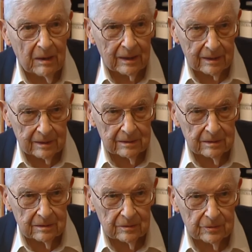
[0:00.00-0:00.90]
bal
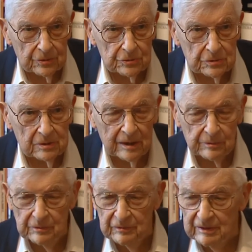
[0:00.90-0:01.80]
de Julien
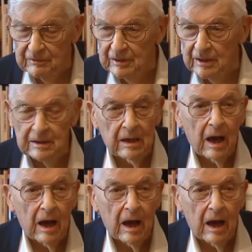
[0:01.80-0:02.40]
Duvivier.